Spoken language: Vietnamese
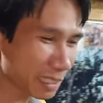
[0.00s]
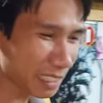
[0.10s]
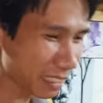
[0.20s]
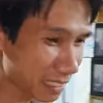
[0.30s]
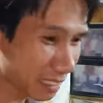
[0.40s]
mà
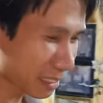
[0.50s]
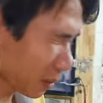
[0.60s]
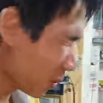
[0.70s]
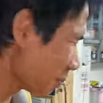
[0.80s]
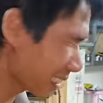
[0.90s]
đi
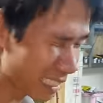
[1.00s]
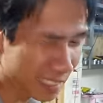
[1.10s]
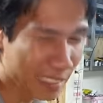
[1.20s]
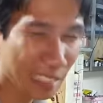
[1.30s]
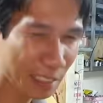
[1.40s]
tour mà chạy
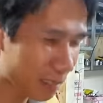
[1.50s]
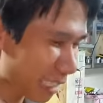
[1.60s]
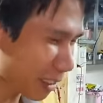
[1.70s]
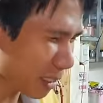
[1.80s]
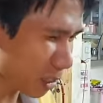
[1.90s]
xe này phải
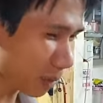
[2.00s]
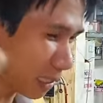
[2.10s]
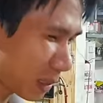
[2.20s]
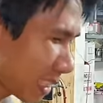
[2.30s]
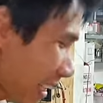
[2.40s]
đeo cái đồ bịt
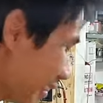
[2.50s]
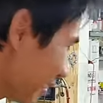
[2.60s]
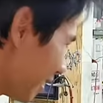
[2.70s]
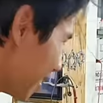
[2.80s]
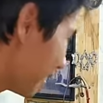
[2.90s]
lỗ tai
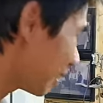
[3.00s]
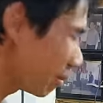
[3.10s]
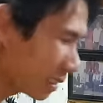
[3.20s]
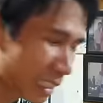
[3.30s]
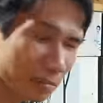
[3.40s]
nó rất là
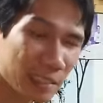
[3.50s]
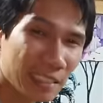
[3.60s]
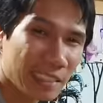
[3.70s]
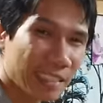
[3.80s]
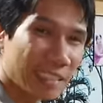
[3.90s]
khủng khiếp
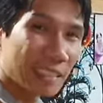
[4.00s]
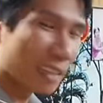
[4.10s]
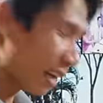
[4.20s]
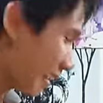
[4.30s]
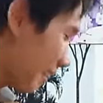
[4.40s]

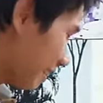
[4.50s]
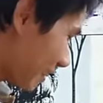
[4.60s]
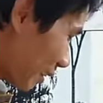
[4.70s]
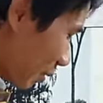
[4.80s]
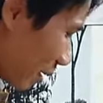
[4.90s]
rồi
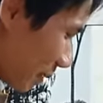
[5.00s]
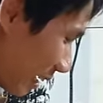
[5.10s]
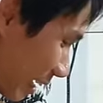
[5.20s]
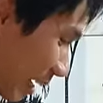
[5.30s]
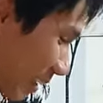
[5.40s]
nói chung là bây
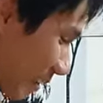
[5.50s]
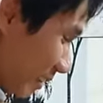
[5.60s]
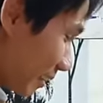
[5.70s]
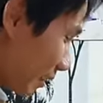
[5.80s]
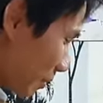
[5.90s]
giờ
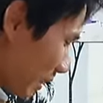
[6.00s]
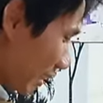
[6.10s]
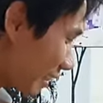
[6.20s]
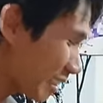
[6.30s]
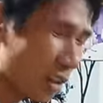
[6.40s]
đã chuẩn bị
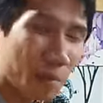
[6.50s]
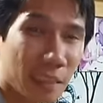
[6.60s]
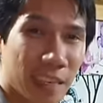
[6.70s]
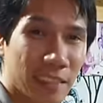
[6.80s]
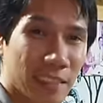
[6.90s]
là kết thúc
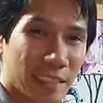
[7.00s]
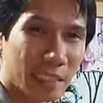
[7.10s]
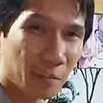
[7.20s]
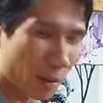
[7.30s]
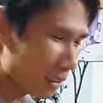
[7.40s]
rồi đó
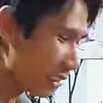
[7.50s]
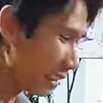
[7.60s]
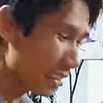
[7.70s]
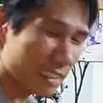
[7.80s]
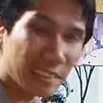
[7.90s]
thì mọi người
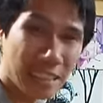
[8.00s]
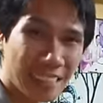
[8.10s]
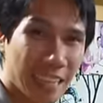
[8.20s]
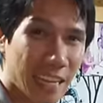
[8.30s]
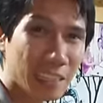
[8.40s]
hãy nhớ
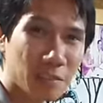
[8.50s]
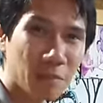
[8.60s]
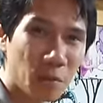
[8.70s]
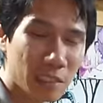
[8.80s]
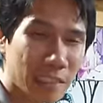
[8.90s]
nhanh tay để mà
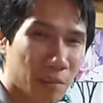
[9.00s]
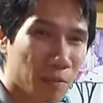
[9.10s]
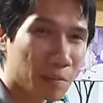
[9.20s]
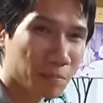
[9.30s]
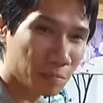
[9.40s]
mua cái sản
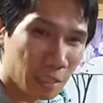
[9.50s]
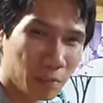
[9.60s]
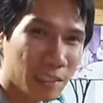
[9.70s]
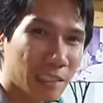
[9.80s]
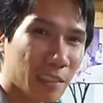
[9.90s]
phẩm
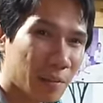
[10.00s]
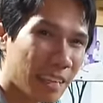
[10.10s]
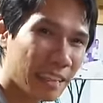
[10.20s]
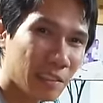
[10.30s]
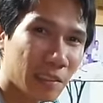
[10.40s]
Macfit để mà
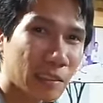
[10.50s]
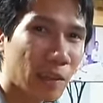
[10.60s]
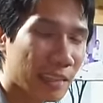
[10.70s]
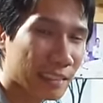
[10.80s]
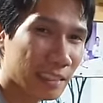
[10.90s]
gắn cho điện
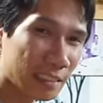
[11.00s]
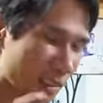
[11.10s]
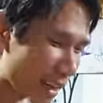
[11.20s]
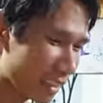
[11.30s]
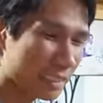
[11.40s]
thoại nhé
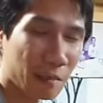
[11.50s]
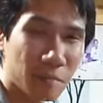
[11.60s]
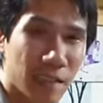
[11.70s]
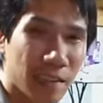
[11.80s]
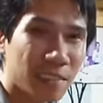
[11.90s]
nó đang
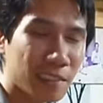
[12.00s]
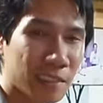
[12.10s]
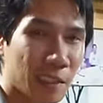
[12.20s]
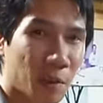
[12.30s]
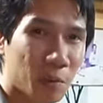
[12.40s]
giảm giá rất là
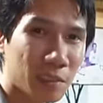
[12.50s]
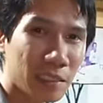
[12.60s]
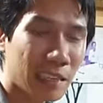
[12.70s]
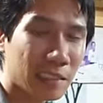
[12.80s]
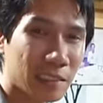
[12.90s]
sâu rất
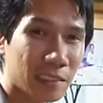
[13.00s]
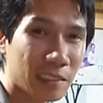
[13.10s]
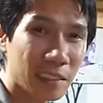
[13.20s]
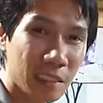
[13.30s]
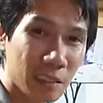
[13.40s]
là ờ,
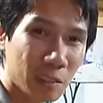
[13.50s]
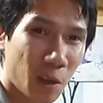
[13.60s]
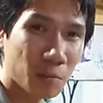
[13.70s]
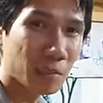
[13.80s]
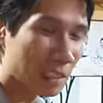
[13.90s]

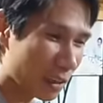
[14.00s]
tốt như